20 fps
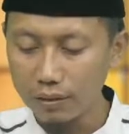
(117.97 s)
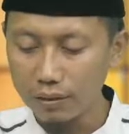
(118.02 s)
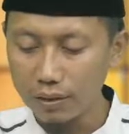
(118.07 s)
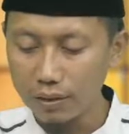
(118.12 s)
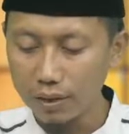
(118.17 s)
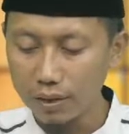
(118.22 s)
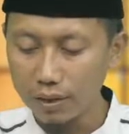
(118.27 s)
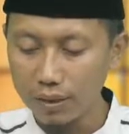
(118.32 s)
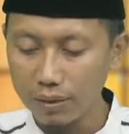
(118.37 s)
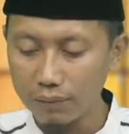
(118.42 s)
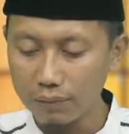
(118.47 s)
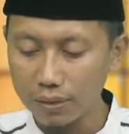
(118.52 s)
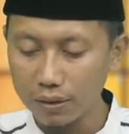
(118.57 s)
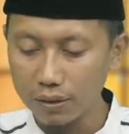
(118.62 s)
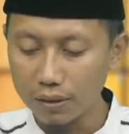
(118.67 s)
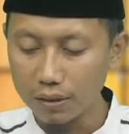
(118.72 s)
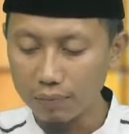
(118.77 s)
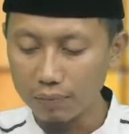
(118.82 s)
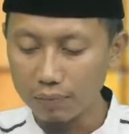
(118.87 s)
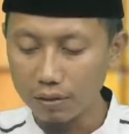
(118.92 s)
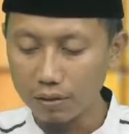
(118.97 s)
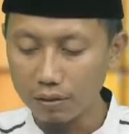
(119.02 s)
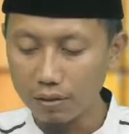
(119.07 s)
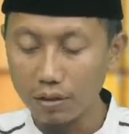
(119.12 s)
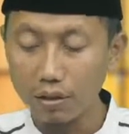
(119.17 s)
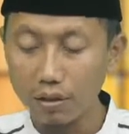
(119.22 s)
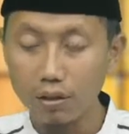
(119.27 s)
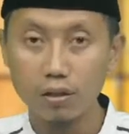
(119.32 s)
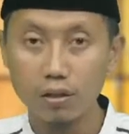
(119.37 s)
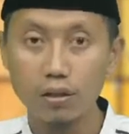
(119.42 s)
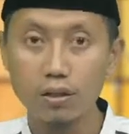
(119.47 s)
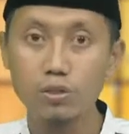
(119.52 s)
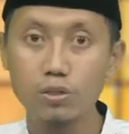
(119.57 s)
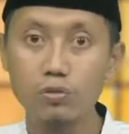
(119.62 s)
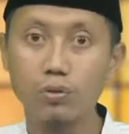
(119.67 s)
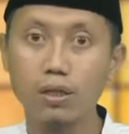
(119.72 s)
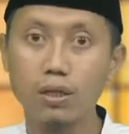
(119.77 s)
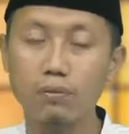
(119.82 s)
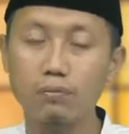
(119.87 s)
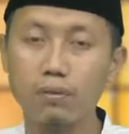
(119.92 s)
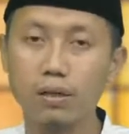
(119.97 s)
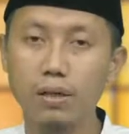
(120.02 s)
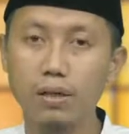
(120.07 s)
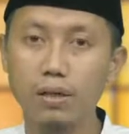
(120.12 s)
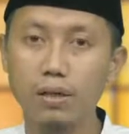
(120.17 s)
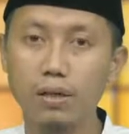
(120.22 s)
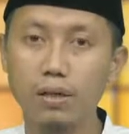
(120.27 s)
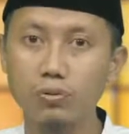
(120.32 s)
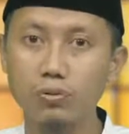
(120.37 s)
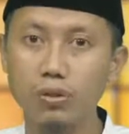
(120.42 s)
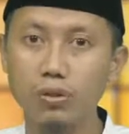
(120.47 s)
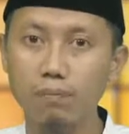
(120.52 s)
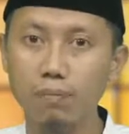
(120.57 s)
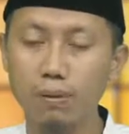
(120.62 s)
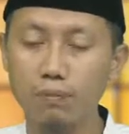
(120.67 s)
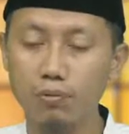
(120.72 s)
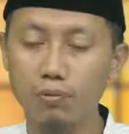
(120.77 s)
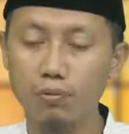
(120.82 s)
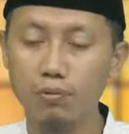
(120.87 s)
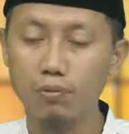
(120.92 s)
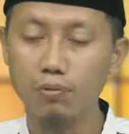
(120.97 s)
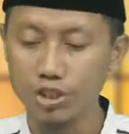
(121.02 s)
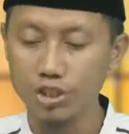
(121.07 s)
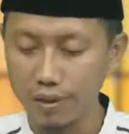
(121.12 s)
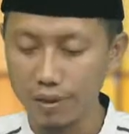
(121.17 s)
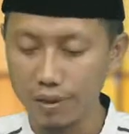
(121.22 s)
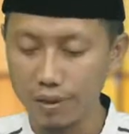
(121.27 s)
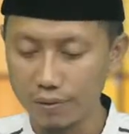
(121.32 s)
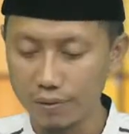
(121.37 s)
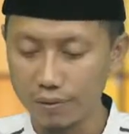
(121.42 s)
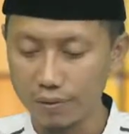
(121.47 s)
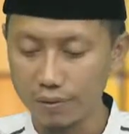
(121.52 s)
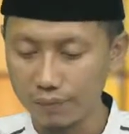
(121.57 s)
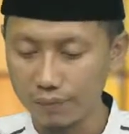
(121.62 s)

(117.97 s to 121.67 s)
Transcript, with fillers: tidaklah beriman kepada Allah kecuali mereka juga berbuat syirik